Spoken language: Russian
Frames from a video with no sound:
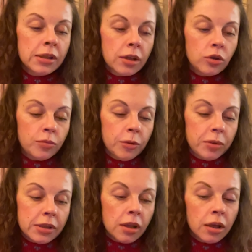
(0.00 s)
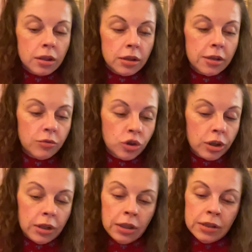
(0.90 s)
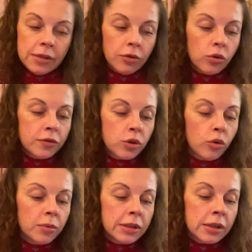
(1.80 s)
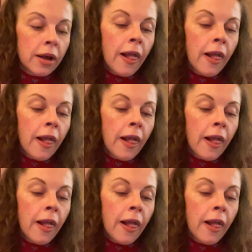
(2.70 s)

эм который мне прислала эта девушка из Свердловской области.